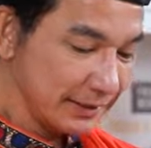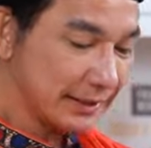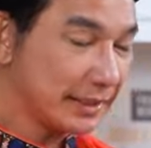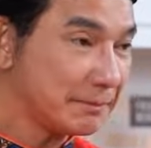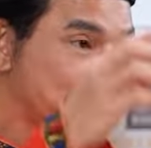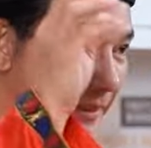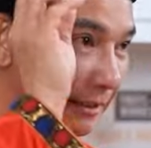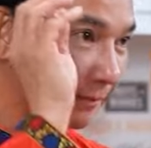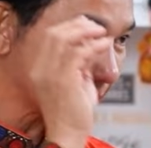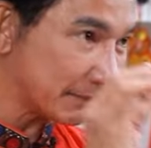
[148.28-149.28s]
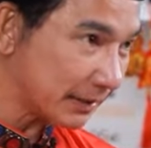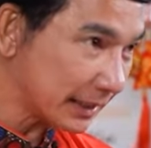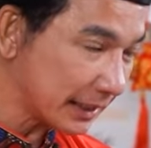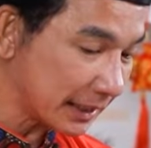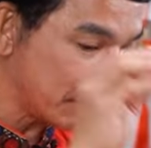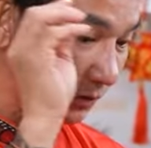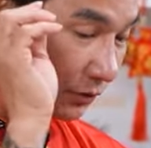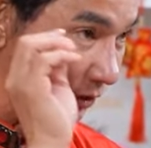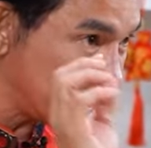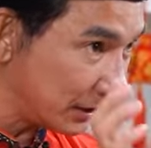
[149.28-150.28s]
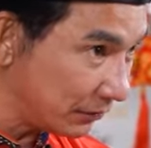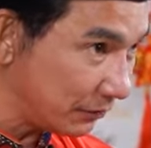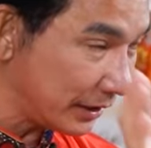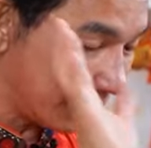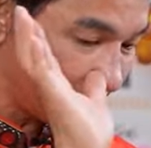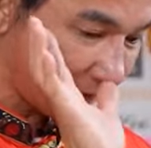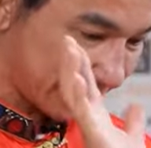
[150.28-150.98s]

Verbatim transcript: Jadi pertama-tama kita mau cuci dulu ya